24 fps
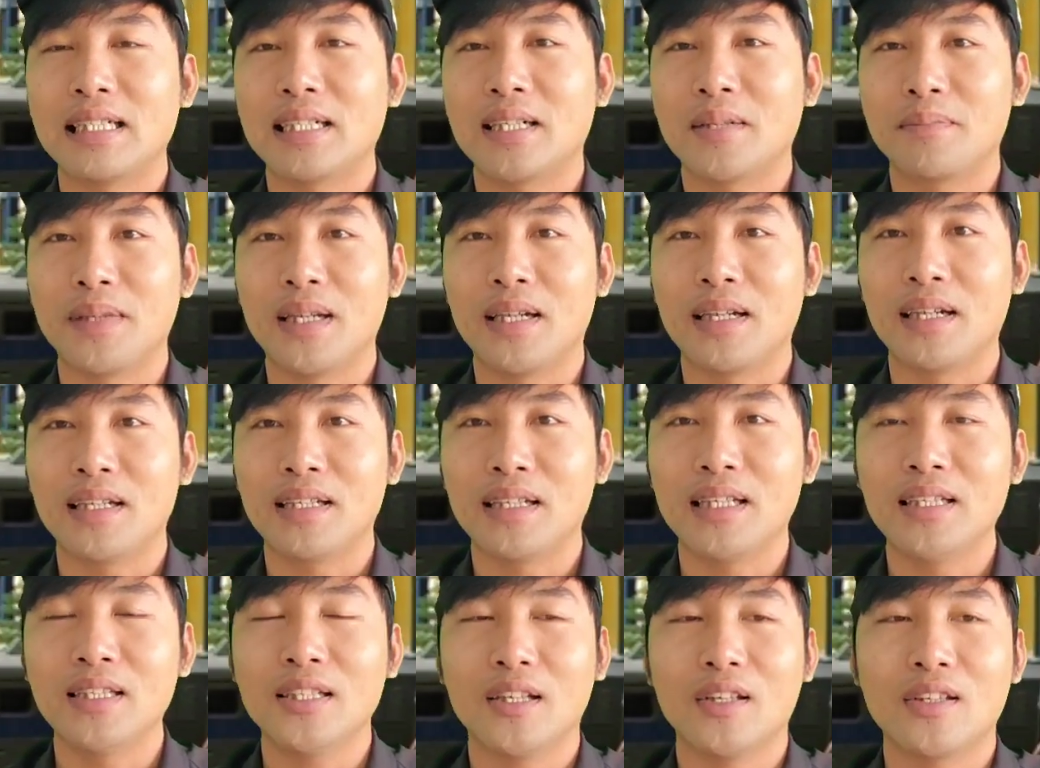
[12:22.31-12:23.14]
cập nhật gửi
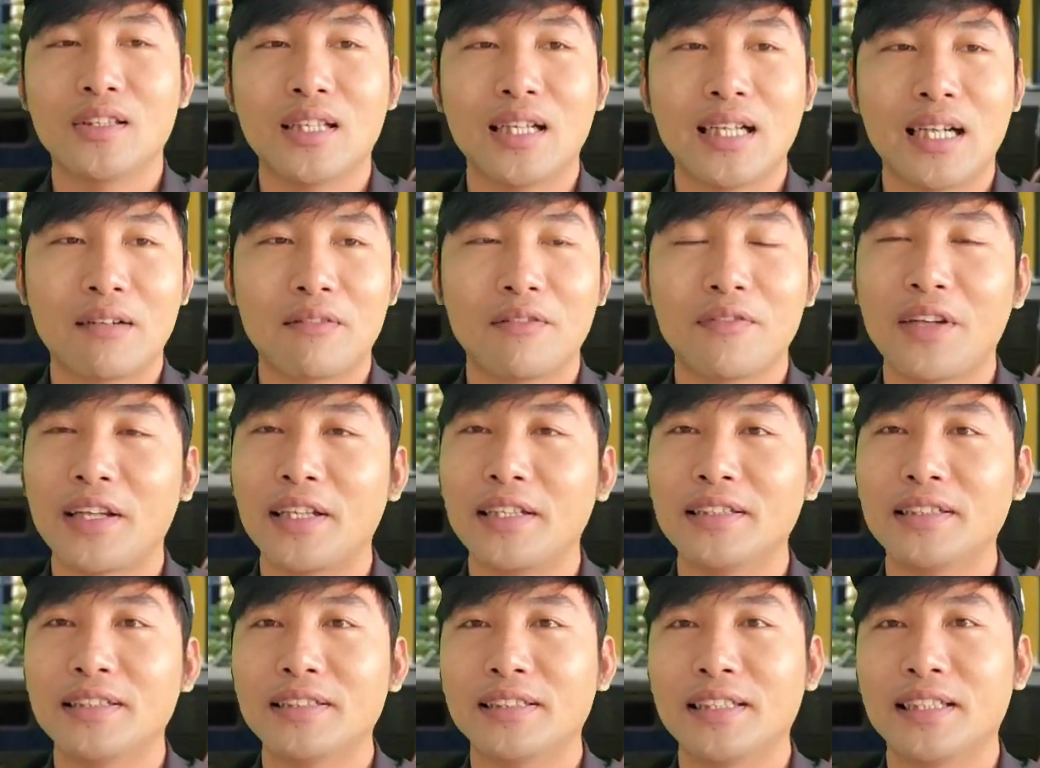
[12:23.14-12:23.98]
đến cho tất cả quý
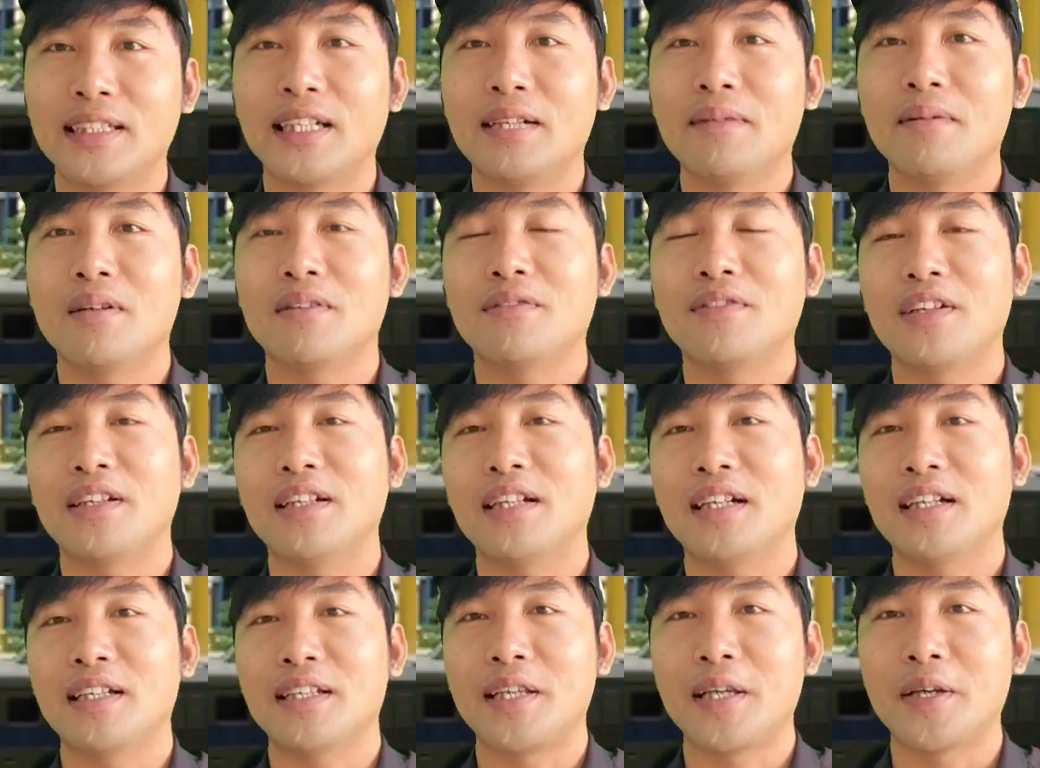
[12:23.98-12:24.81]
vị xin cảm ơn quý vị
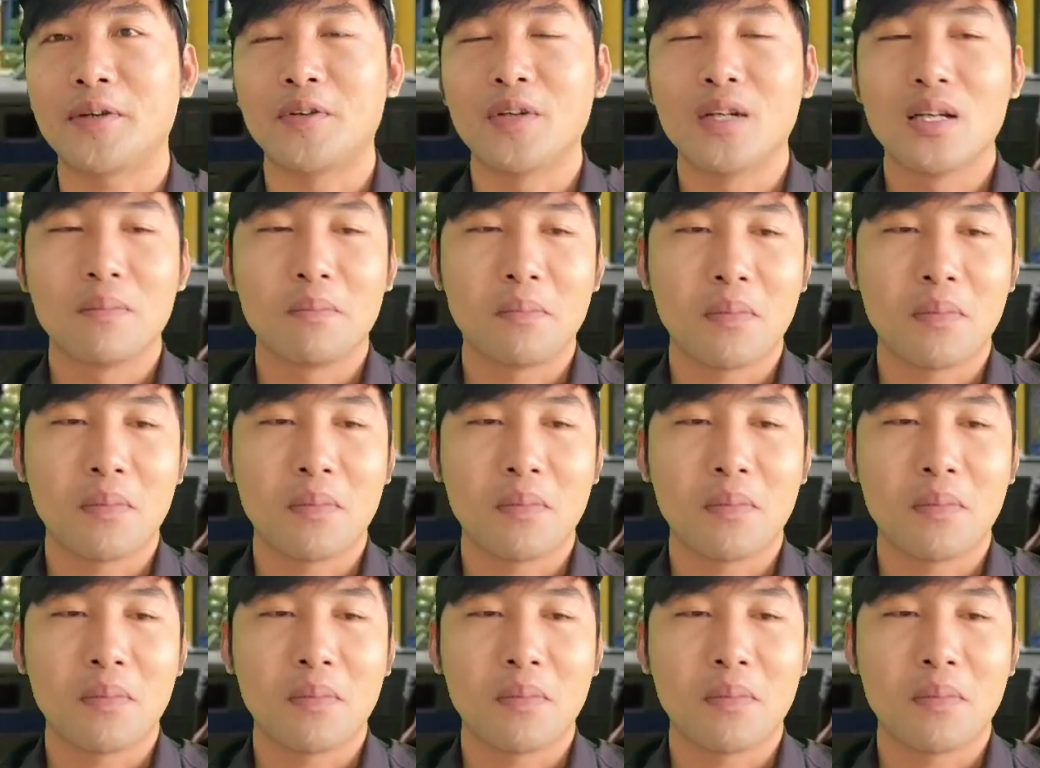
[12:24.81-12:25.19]
rất là nhiều